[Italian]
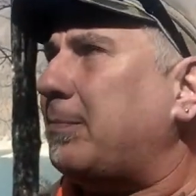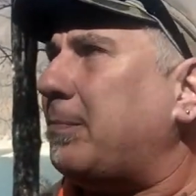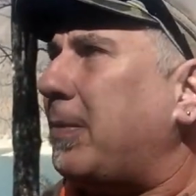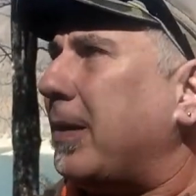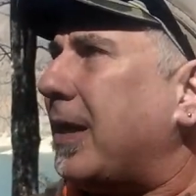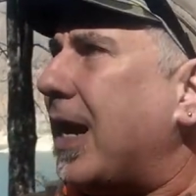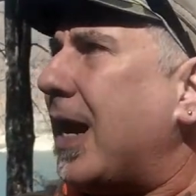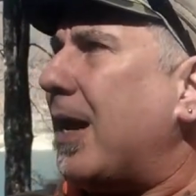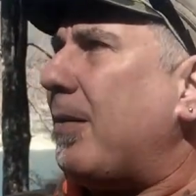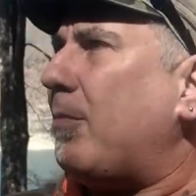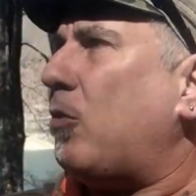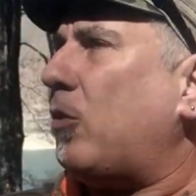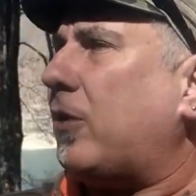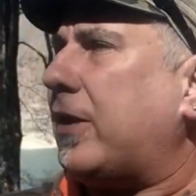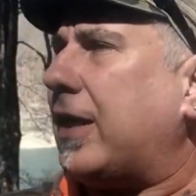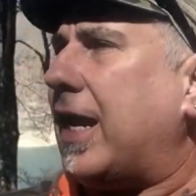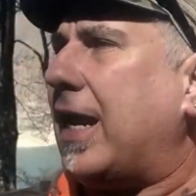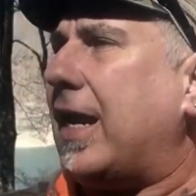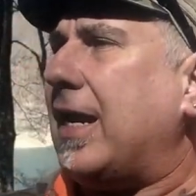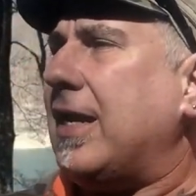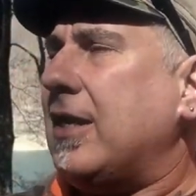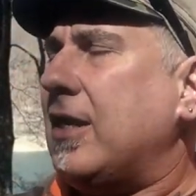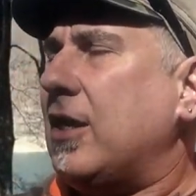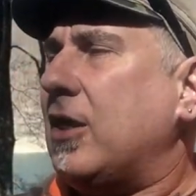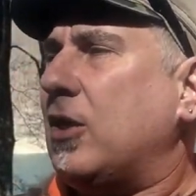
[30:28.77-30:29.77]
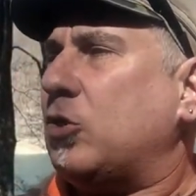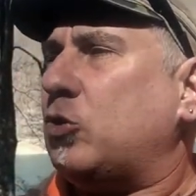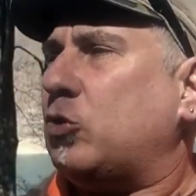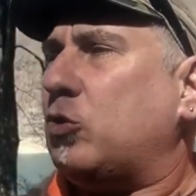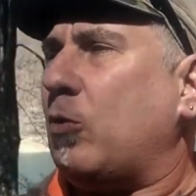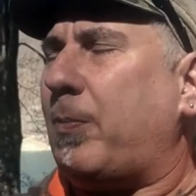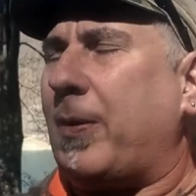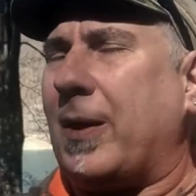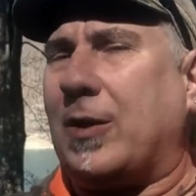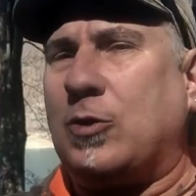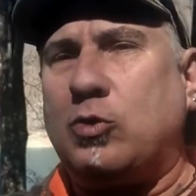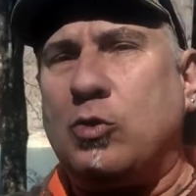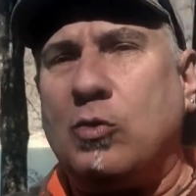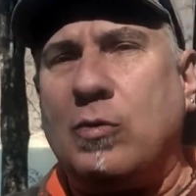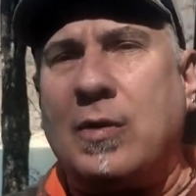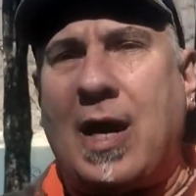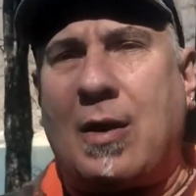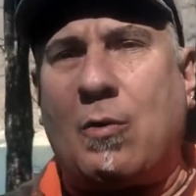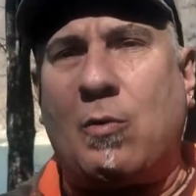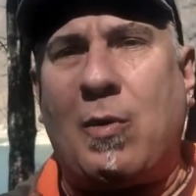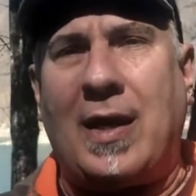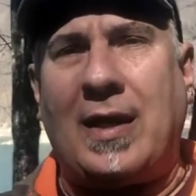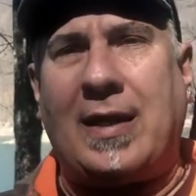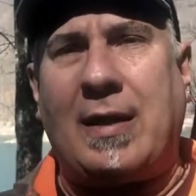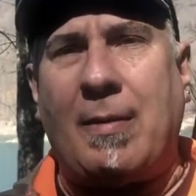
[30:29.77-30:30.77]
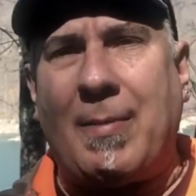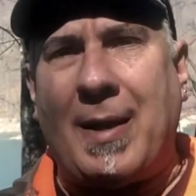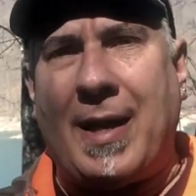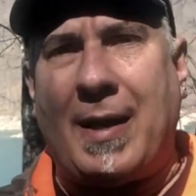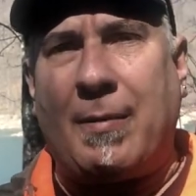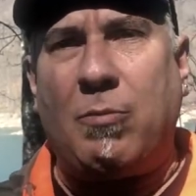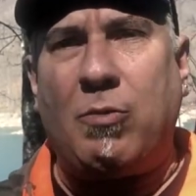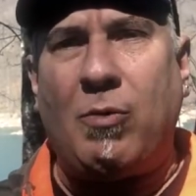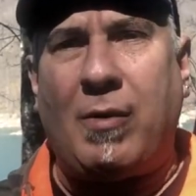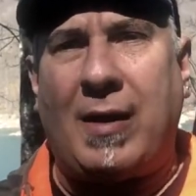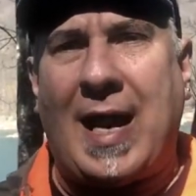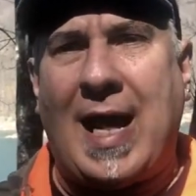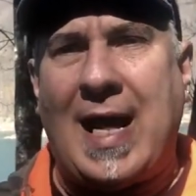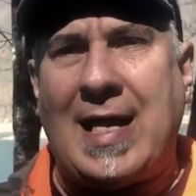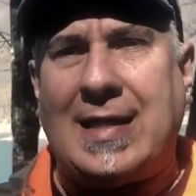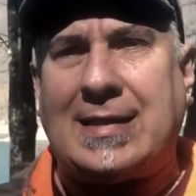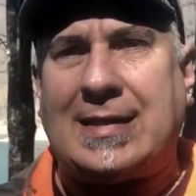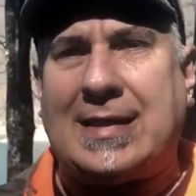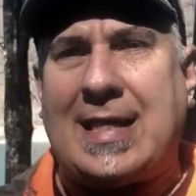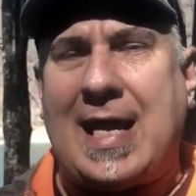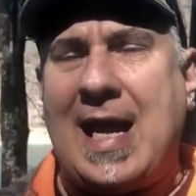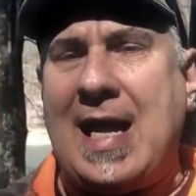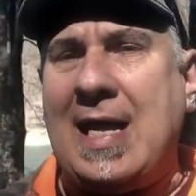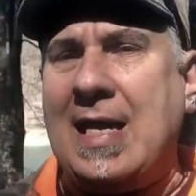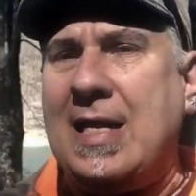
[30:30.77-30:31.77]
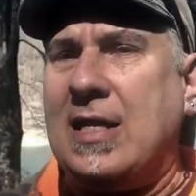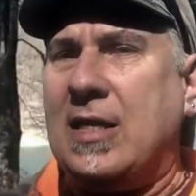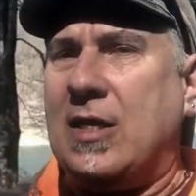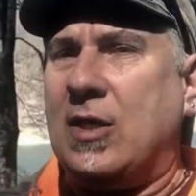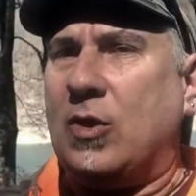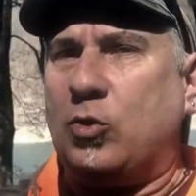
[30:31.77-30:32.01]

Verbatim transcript: Speriamo che sopraggiunga qualche bella burrasca,